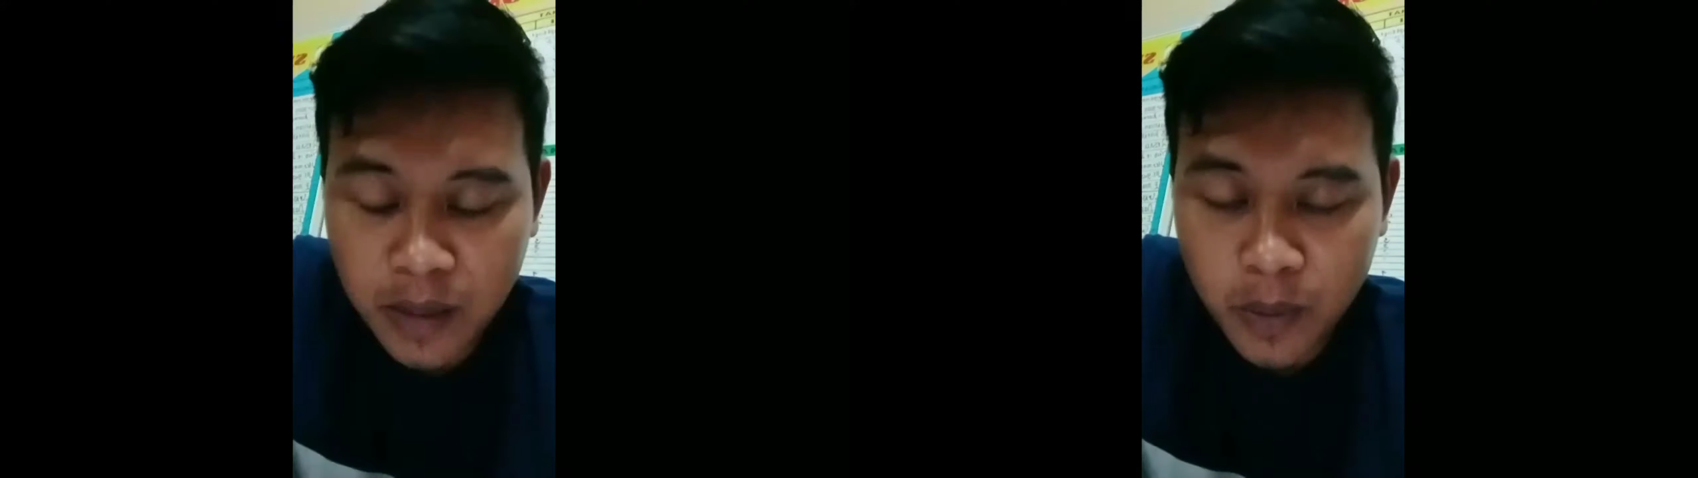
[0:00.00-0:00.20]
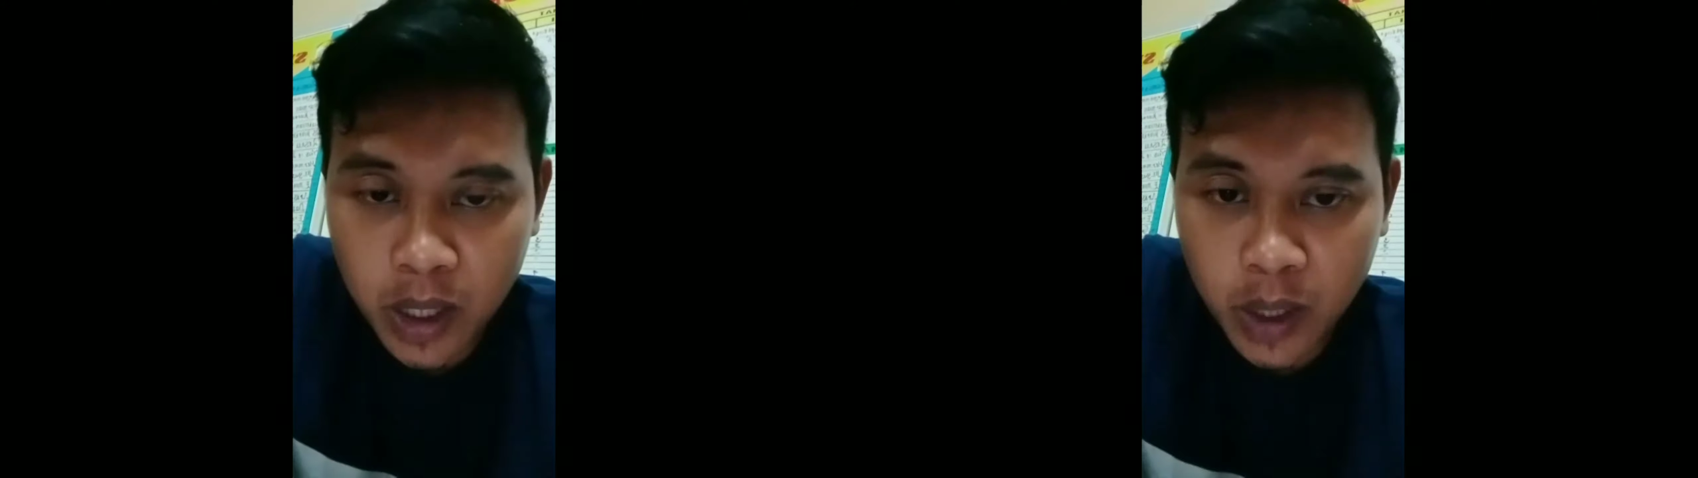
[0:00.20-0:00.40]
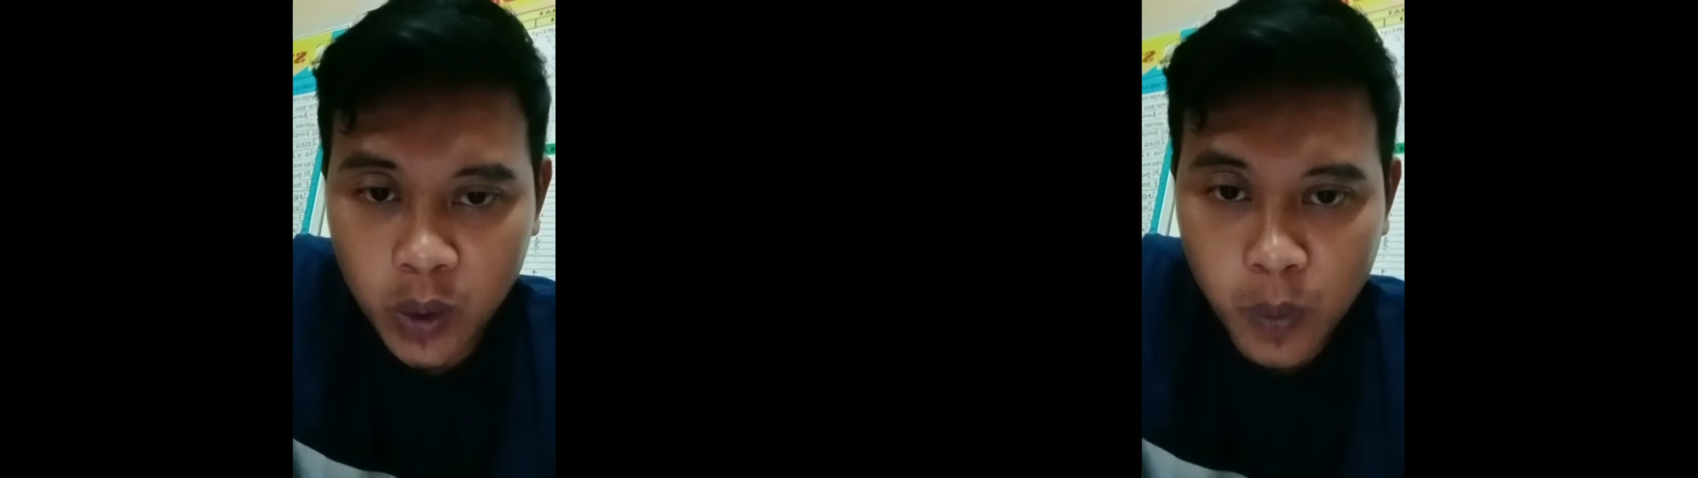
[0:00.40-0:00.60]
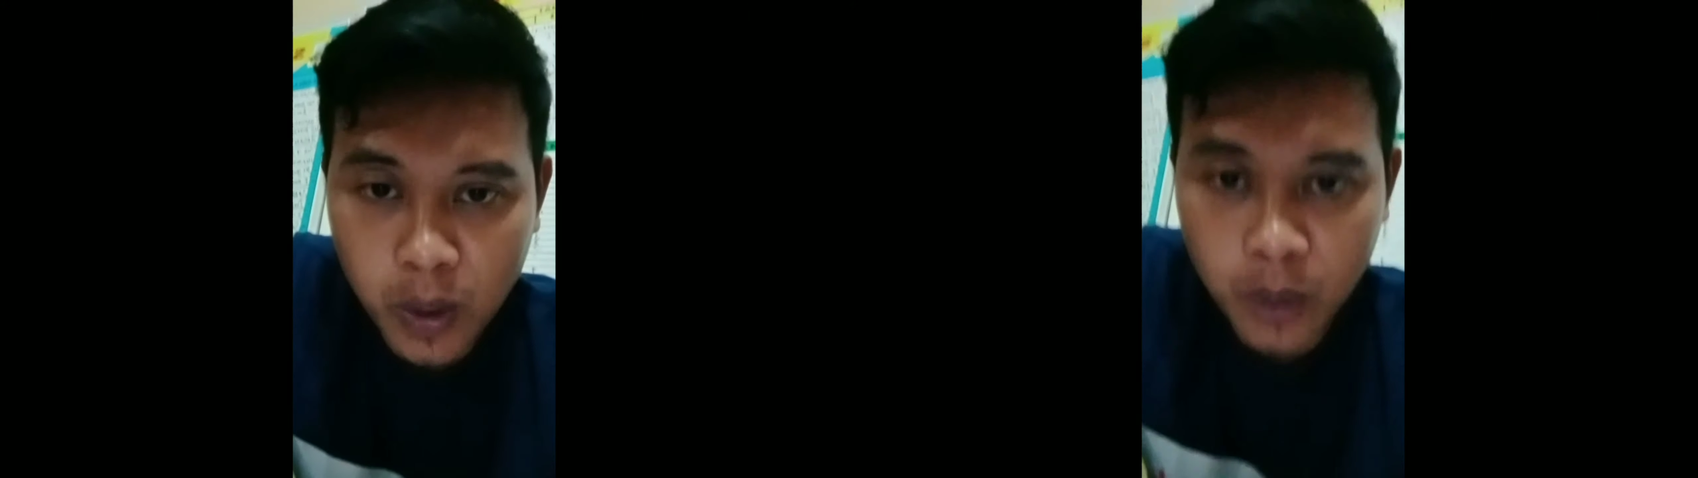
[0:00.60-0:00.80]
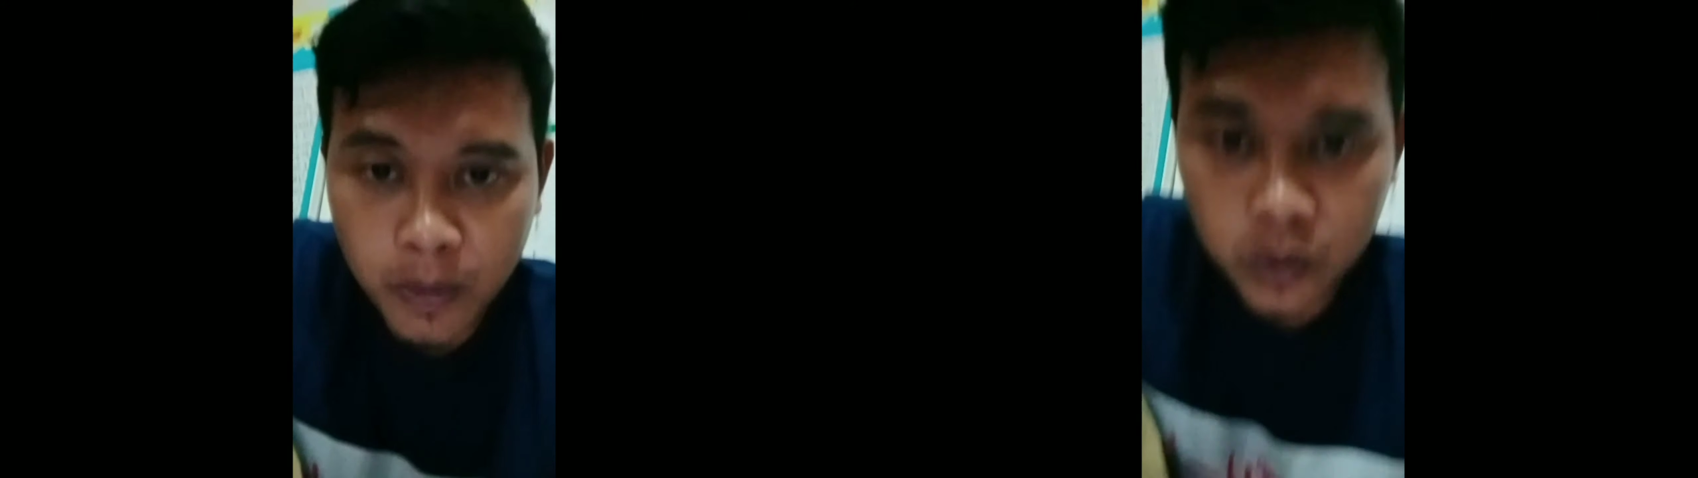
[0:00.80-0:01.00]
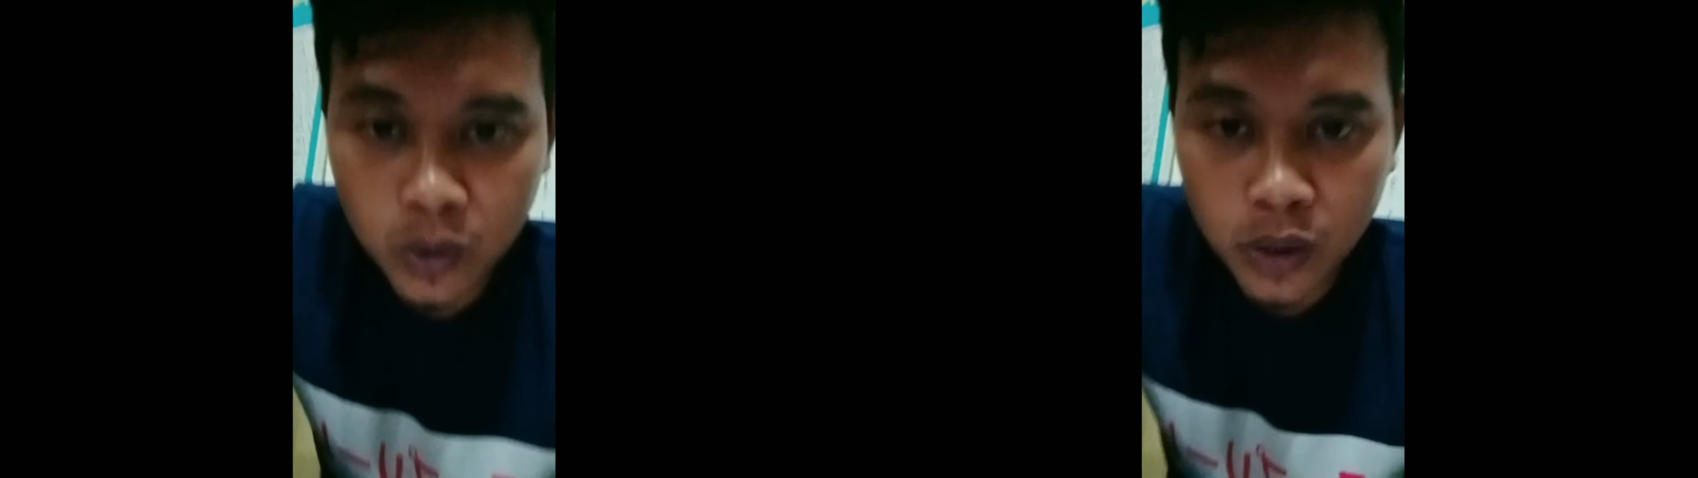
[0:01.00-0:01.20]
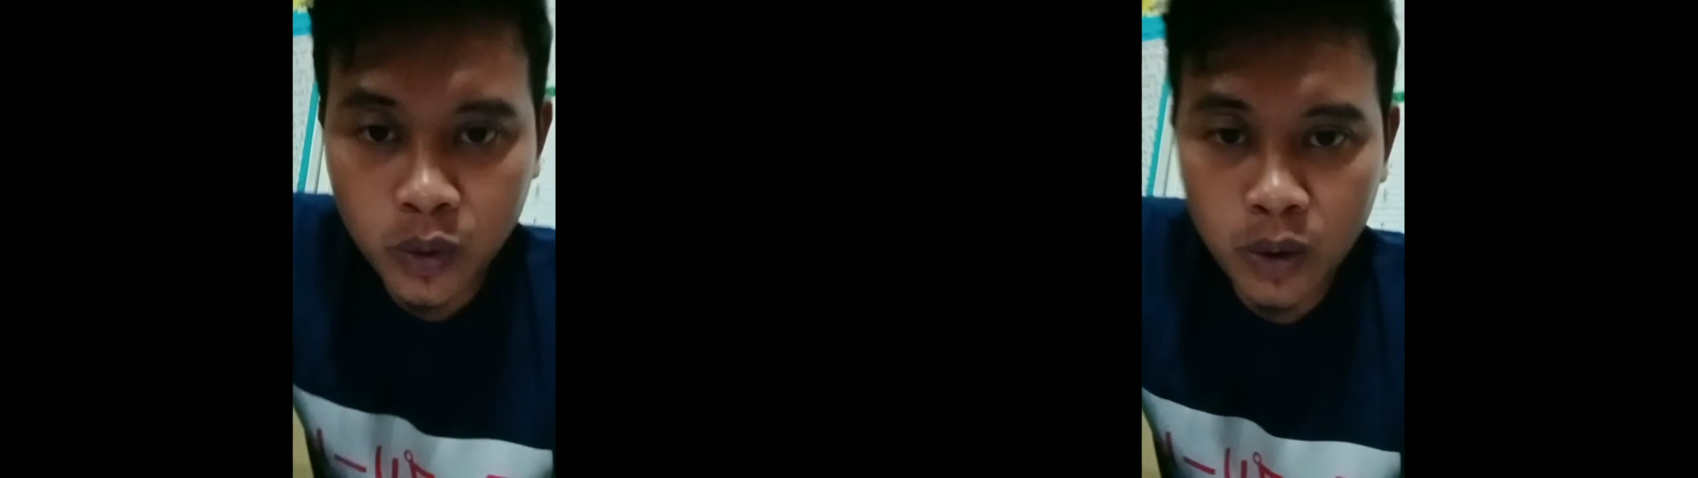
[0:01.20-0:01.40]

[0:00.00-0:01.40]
Assalamualaikum warahmatullahi